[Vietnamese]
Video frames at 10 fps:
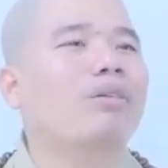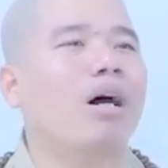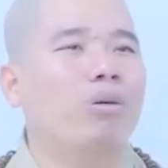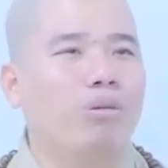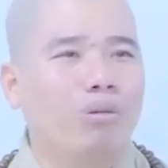sao
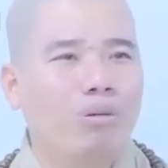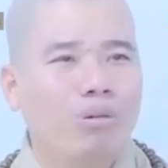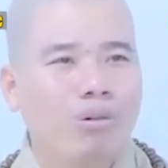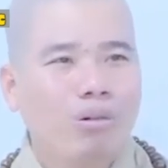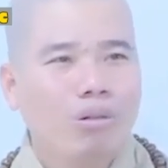đâu
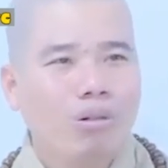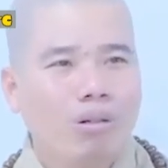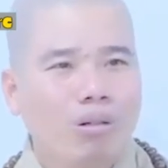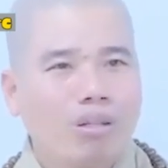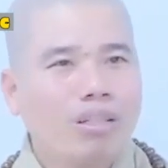
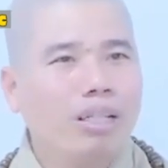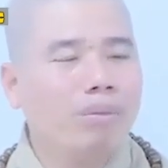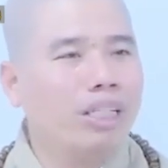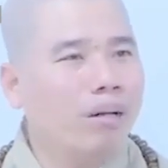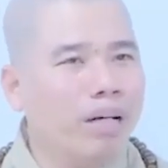có khi
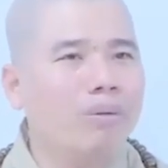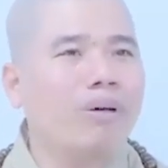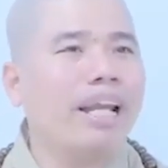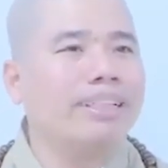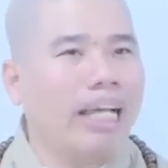mình góp ý
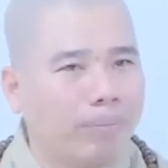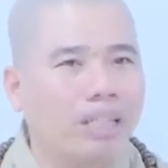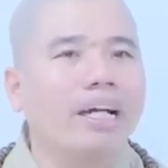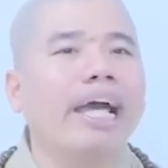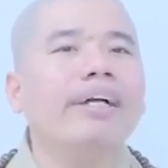một cái là chạm
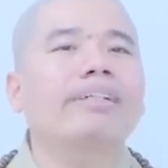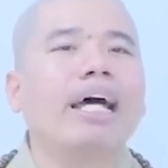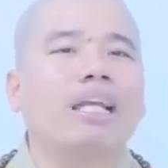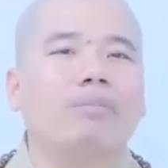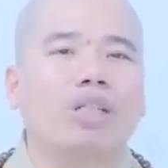tự án người
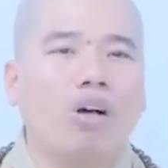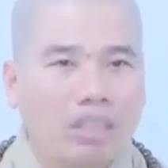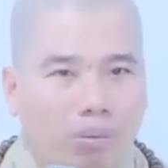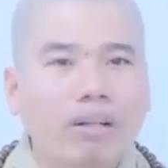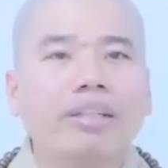ta là mình khó
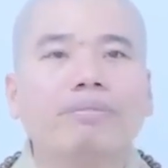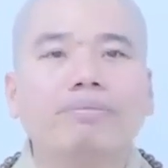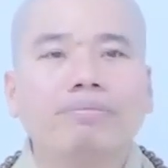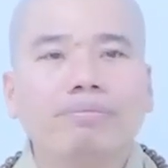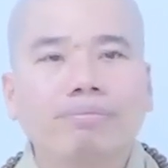sống á
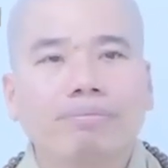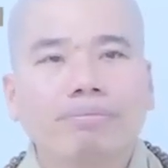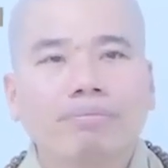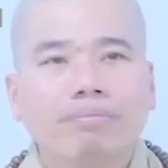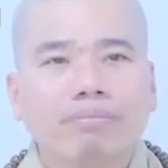
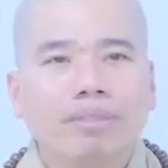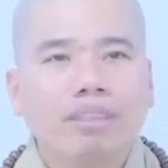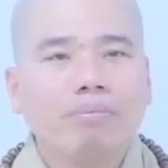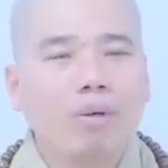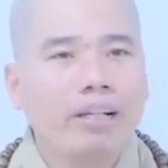
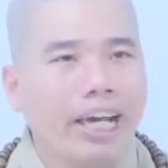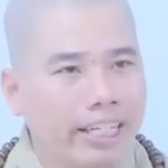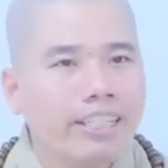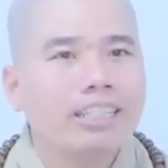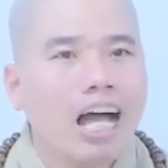nói, bộ mày
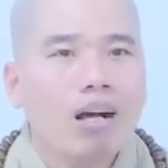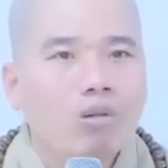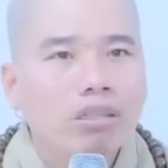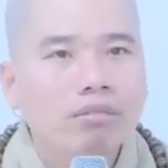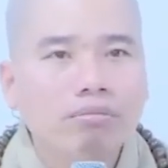hay hơn
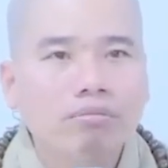tao hả